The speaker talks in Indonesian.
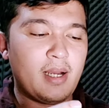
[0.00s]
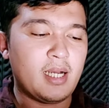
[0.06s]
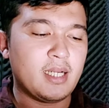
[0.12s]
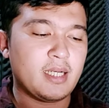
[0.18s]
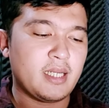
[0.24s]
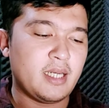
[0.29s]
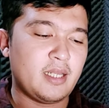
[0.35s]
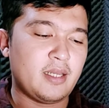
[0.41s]

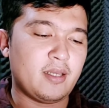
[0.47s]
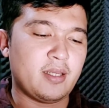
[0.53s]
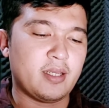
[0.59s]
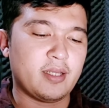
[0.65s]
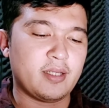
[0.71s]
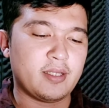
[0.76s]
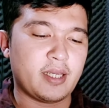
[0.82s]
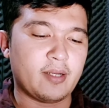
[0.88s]
banget ini
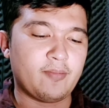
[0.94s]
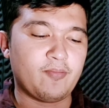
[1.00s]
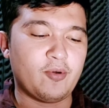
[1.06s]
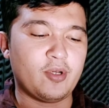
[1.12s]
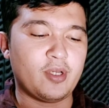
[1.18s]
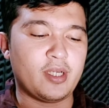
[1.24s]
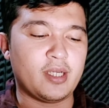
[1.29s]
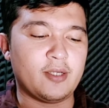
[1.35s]

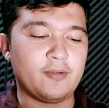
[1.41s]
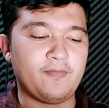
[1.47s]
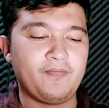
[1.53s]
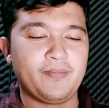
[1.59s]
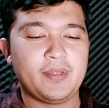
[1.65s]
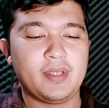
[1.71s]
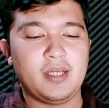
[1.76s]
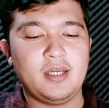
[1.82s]
headphonenya
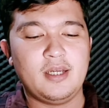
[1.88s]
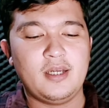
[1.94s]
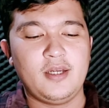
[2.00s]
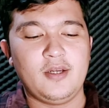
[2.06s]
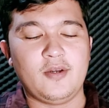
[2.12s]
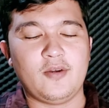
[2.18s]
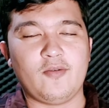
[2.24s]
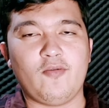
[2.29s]

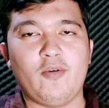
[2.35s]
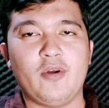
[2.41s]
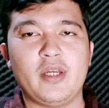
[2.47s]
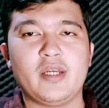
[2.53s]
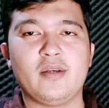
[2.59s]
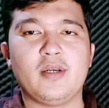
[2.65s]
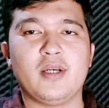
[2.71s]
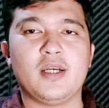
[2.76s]
gue
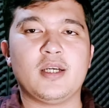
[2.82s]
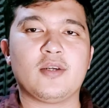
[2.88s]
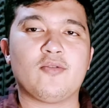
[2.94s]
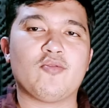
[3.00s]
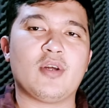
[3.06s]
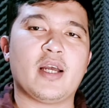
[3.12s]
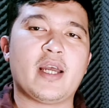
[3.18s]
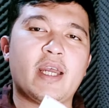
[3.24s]
uh,
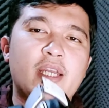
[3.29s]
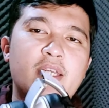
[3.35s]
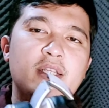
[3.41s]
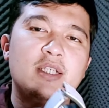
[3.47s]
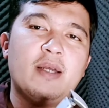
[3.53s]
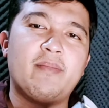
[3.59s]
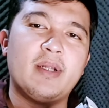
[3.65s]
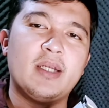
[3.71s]
kurang
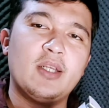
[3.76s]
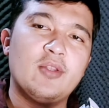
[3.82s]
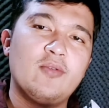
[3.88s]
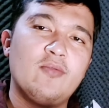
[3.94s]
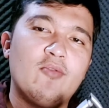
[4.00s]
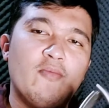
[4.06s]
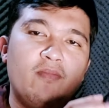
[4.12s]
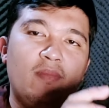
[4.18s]
kayaknya zaman
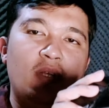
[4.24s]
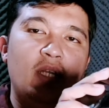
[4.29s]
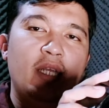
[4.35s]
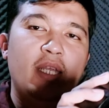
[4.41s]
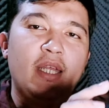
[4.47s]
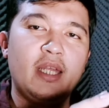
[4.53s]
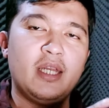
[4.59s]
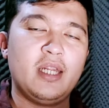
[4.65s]
itu gue
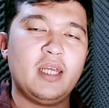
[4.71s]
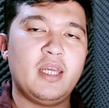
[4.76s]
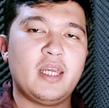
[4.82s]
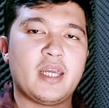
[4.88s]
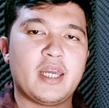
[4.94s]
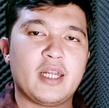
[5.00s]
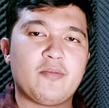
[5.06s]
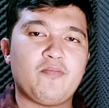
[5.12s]
beli
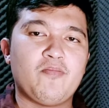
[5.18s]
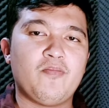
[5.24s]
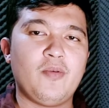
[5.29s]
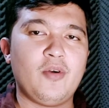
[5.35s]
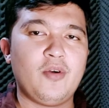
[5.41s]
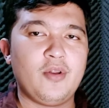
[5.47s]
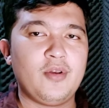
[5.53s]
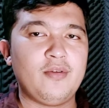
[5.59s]
ini
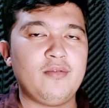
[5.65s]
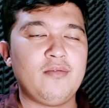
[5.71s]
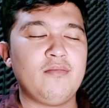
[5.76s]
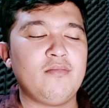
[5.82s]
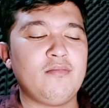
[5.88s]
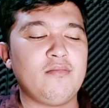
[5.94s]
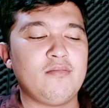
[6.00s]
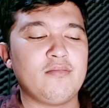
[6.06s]

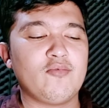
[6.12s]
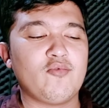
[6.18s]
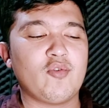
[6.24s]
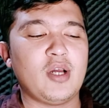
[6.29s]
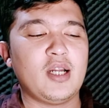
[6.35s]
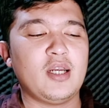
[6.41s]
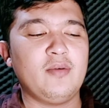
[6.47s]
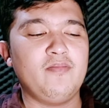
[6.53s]
headphone
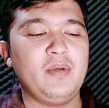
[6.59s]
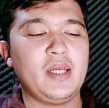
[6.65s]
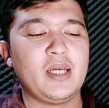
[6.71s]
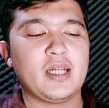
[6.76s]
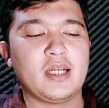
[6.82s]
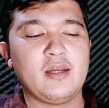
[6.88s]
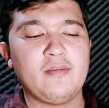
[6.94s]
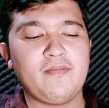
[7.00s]
kurang lebih
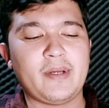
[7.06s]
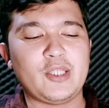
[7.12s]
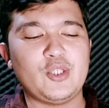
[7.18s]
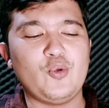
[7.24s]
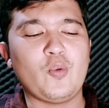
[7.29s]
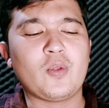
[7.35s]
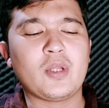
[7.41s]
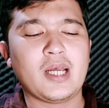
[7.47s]
harga
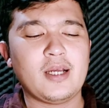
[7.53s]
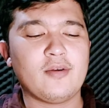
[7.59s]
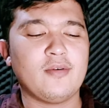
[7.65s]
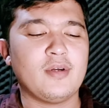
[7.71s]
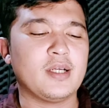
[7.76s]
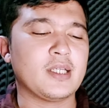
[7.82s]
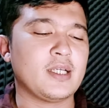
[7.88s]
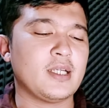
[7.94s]
4 juta
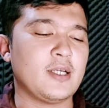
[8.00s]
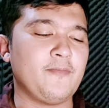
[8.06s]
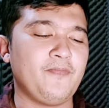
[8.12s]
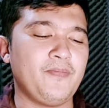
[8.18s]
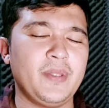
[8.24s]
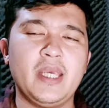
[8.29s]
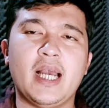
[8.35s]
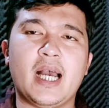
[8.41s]
kalau nggak salah
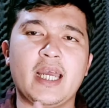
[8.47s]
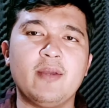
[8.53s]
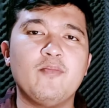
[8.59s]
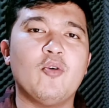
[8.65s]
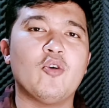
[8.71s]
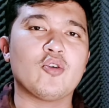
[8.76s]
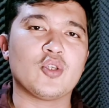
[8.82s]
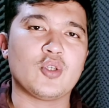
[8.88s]
di
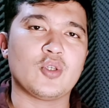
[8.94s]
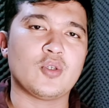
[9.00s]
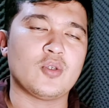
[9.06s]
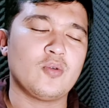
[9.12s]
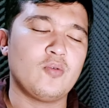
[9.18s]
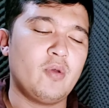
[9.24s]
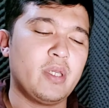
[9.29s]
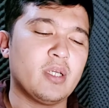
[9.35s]

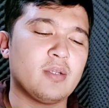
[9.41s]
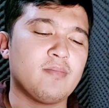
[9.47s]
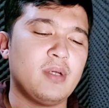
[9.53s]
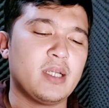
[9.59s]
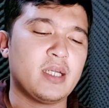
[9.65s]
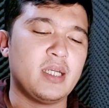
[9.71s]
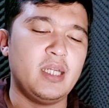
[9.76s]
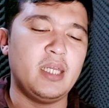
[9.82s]
iBox gue inget
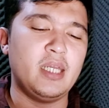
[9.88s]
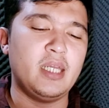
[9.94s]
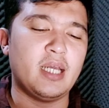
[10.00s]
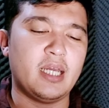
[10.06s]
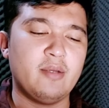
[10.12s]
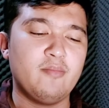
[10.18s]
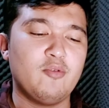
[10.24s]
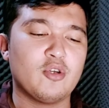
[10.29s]
buat di
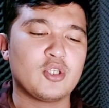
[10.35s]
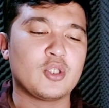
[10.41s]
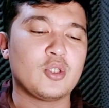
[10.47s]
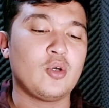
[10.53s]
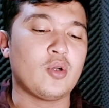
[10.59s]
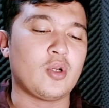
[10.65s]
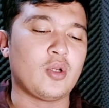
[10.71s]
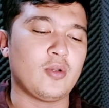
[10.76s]
iBox
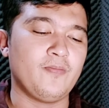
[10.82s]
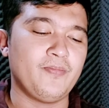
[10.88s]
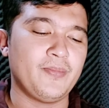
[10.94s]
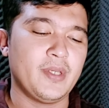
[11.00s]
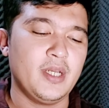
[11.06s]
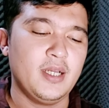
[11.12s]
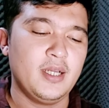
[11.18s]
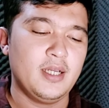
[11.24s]
store
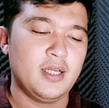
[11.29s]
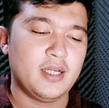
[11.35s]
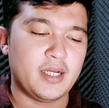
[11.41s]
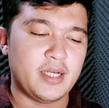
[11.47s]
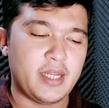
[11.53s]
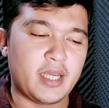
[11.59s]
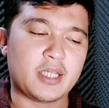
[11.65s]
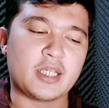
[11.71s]

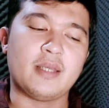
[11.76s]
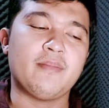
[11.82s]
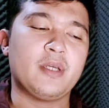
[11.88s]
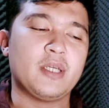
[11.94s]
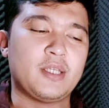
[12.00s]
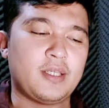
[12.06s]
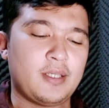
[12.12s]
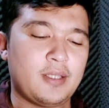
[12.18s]
di
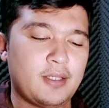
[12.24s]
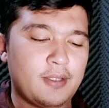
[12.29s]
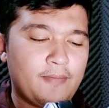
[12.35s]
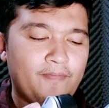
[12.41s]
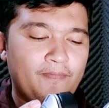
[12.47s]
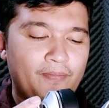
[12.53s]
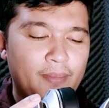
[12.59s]
SMS